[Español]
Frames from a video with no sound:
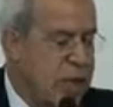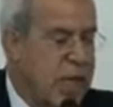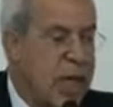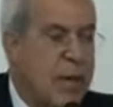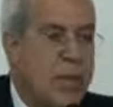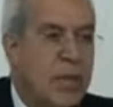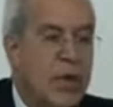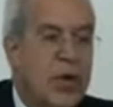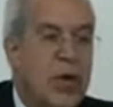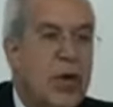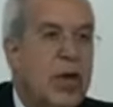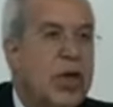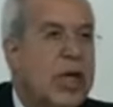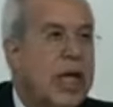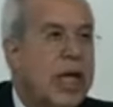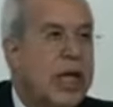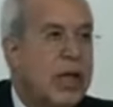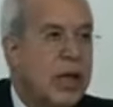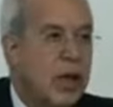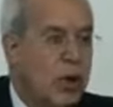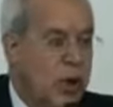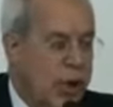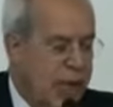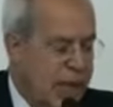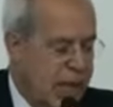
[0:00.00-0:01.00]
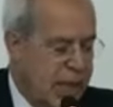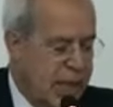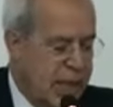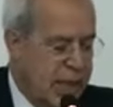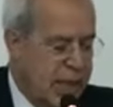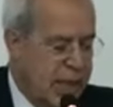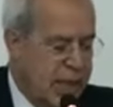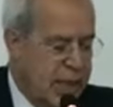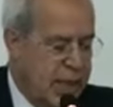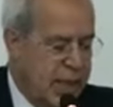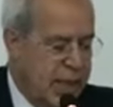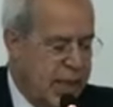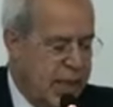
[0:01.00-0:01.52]
de amor de toda la
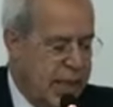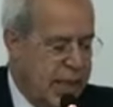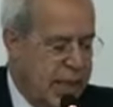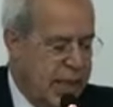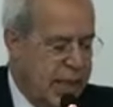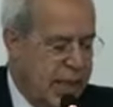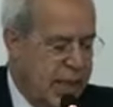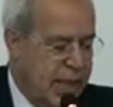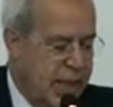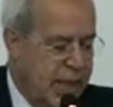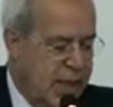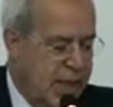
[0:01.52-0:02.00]
Trinidad.